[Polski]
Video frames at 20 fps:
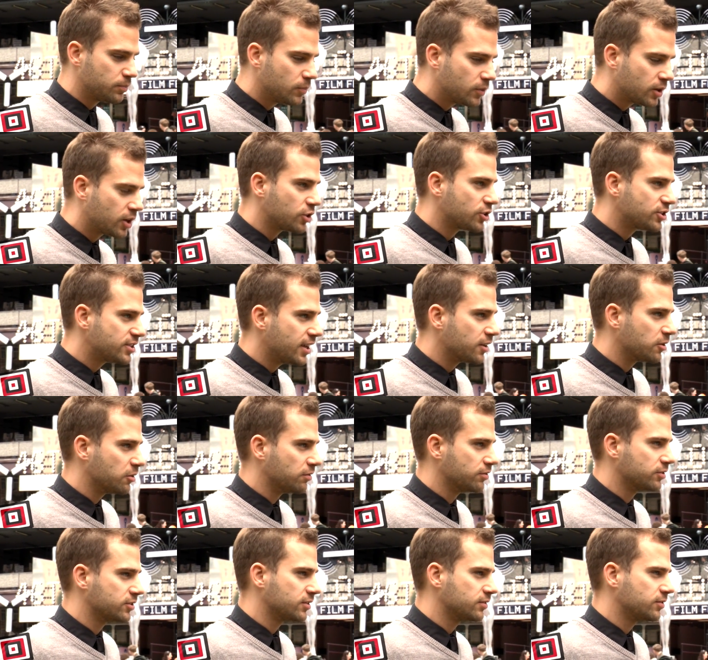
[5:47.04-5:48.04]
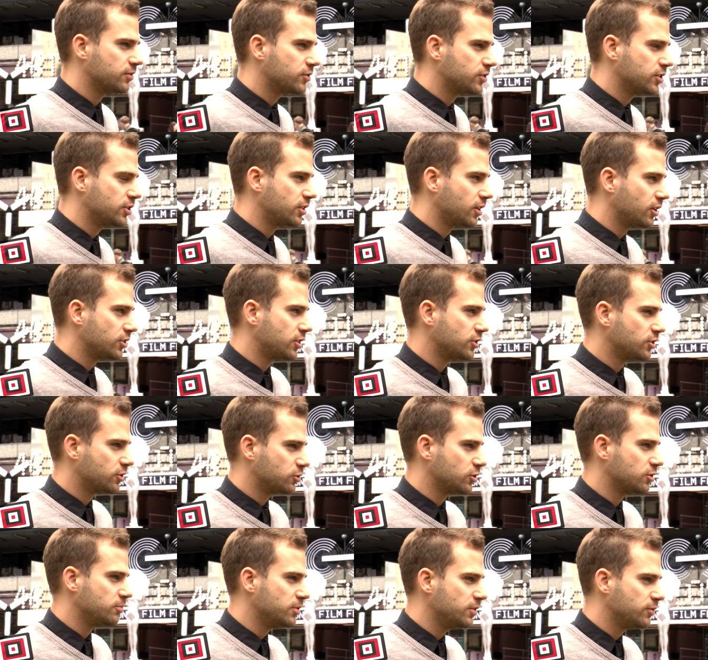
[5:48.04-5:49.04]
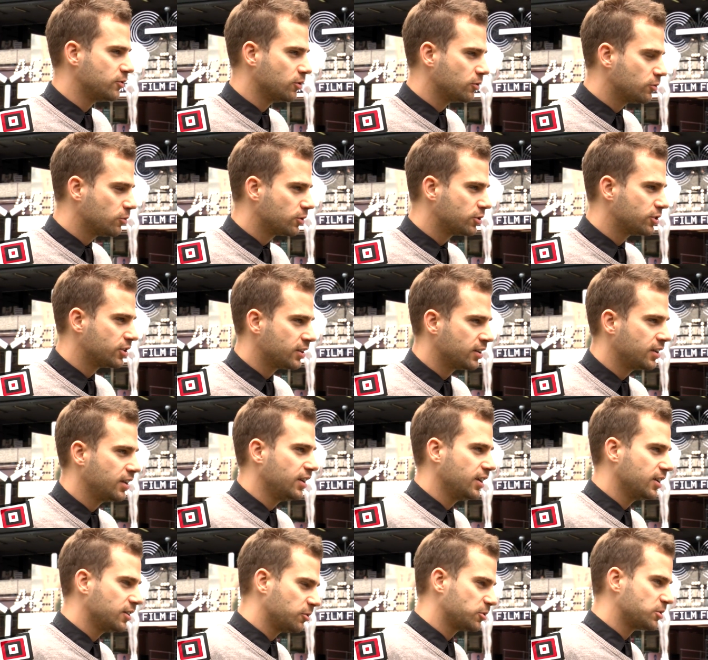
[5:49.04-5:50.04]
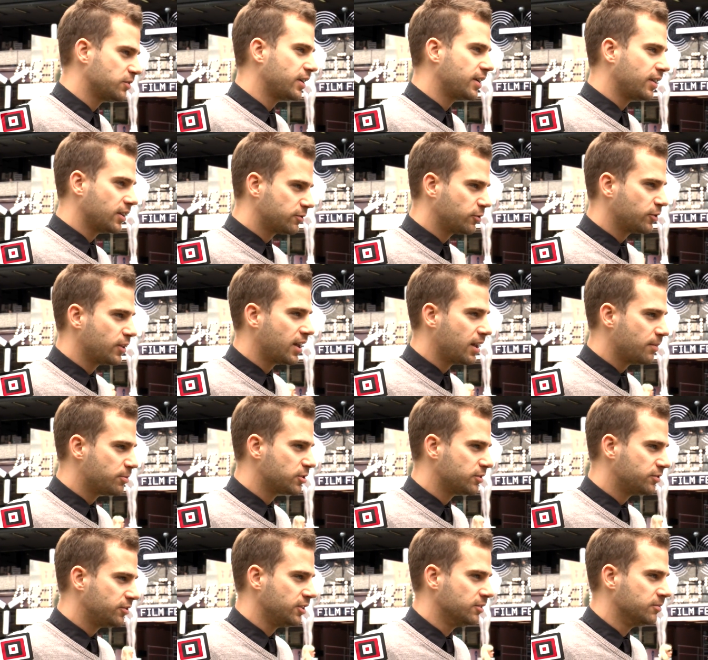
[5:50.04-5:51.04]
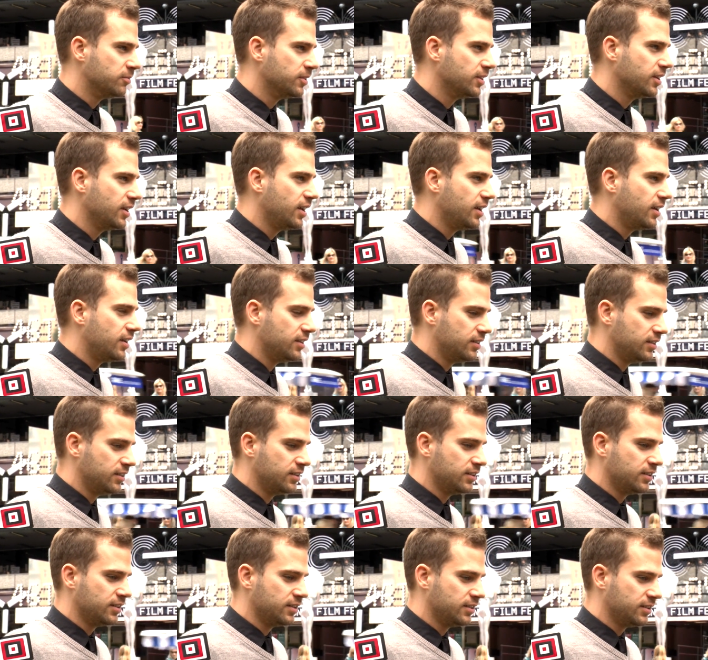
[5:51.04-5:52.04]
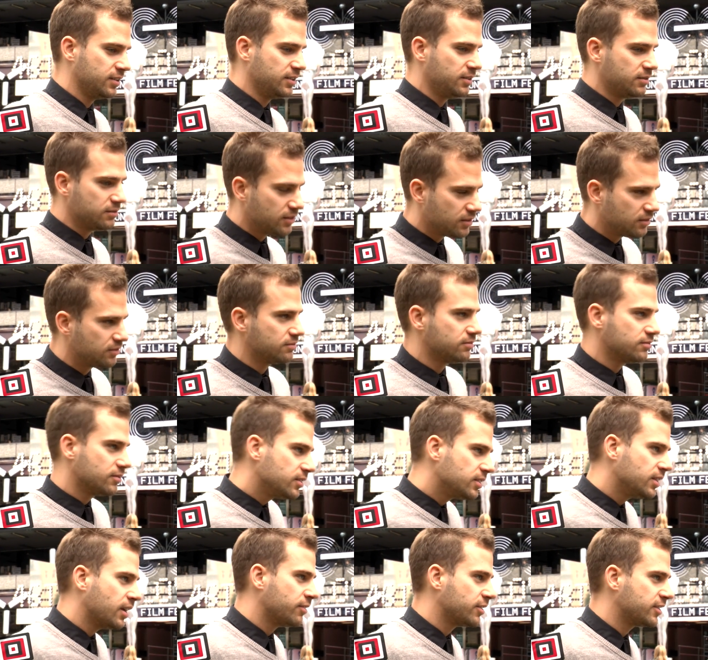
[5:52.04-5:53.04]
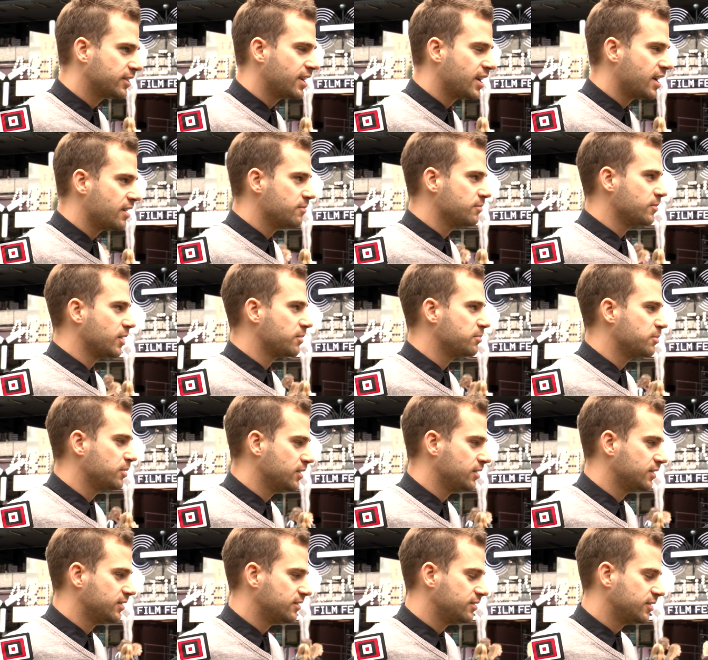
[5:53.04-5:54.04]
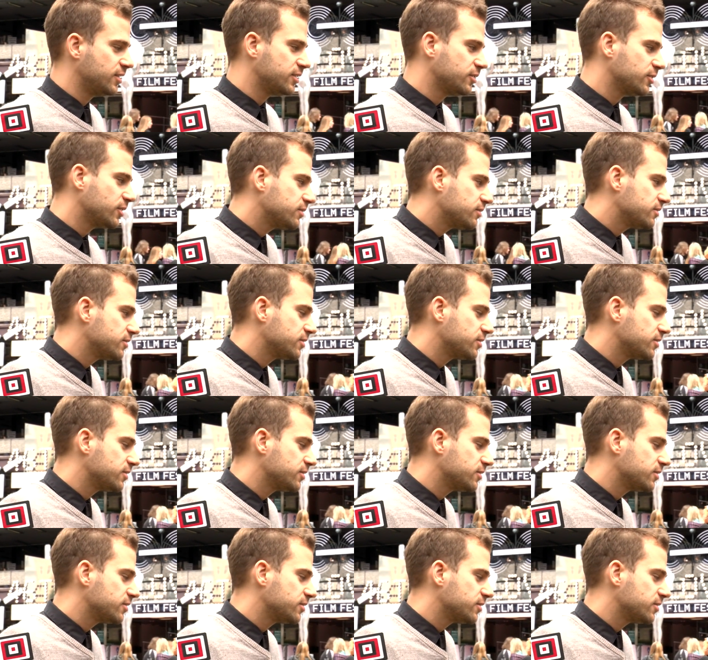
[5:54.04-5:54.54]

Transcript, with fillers: reżyserów, że wszyscy reżyserzy, którzy byli w konkursie, głosowali na swój najlepszy film. E, ja wygrałem jakby, więc no,